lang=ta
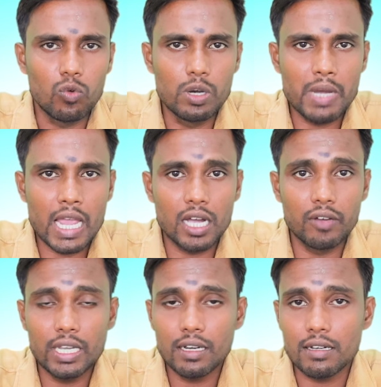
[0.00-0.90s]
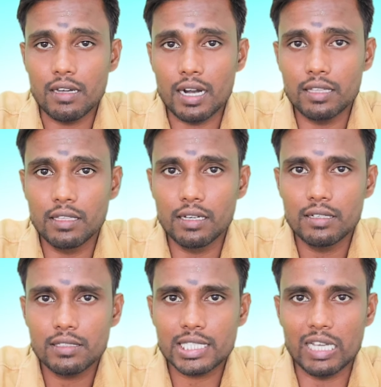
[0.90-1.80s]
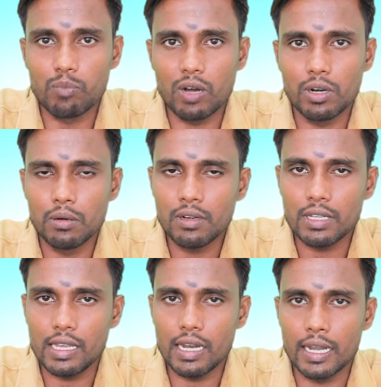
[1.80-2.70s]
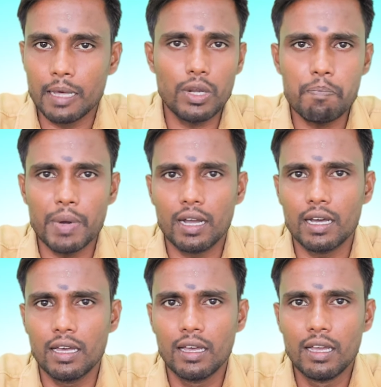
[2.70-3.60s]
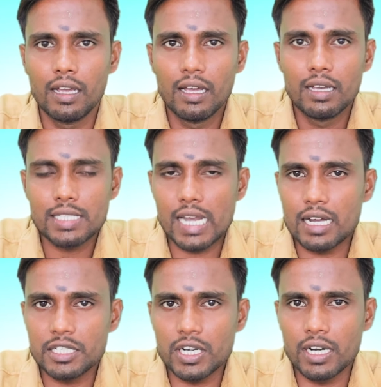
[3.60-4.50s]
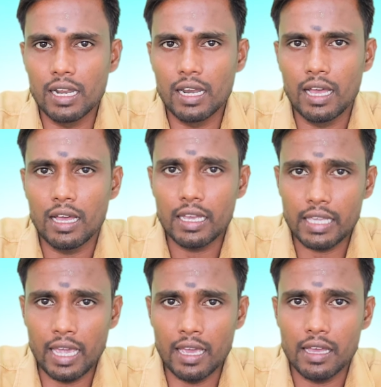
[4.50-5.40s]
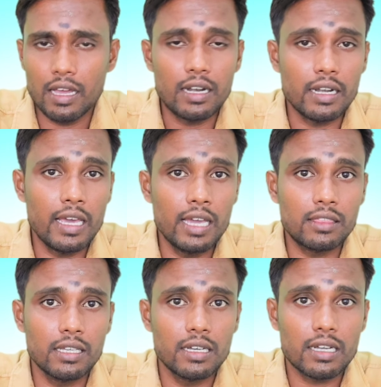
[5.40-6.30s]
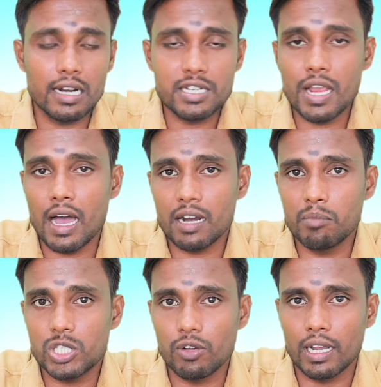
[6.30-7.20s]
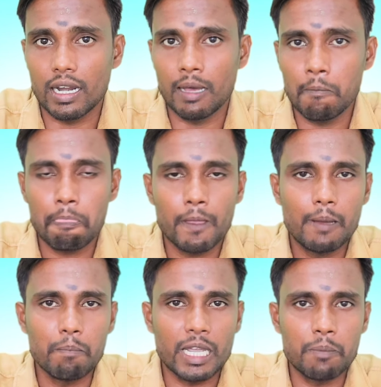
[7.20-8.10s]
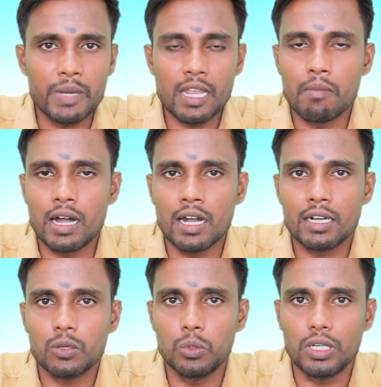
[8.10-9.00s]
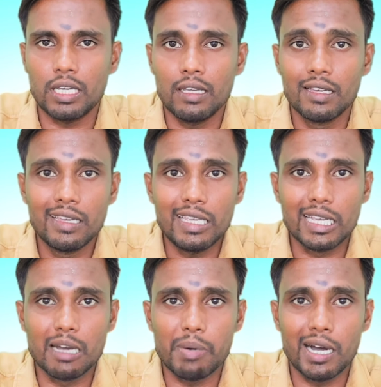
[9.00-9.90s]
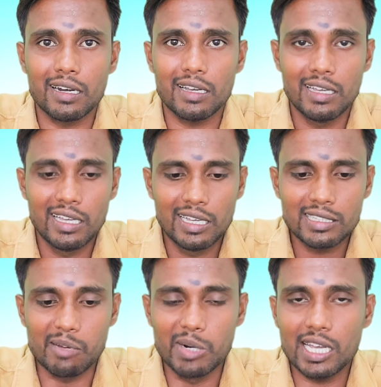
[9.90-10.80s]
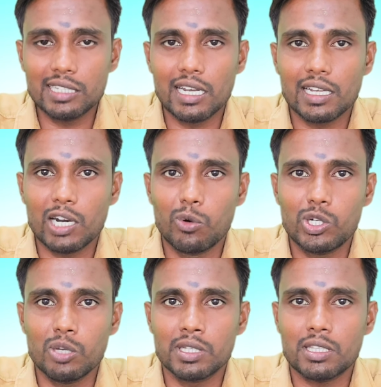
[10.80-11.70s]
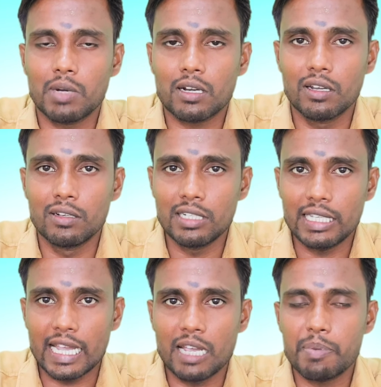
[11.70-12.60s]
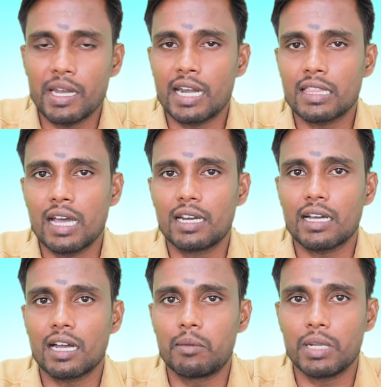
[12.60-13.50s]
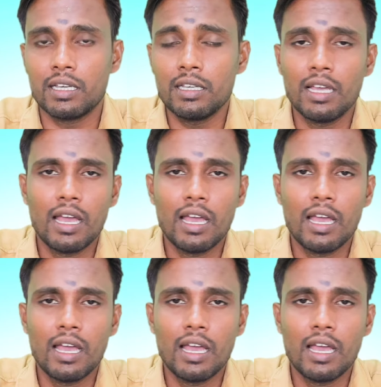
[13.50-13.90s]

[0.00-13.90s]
உண்மையாகவே நடந்த சம்பவம் என்ன குறிப்பாக சில கட்சிகள் எல்லாம் ஏன் நேத்து கட்சி ஆரம்பிச்சவன் எல்லாம் மிகப்பெரிய மாநாட்டை கூட்டி இங்க பார் தமிழகத்தில் இருக்கிற ஒட்டுமொத்த மக்களும் எங்க பின்னாடி தான் இருக்காங்க அப்படின்னு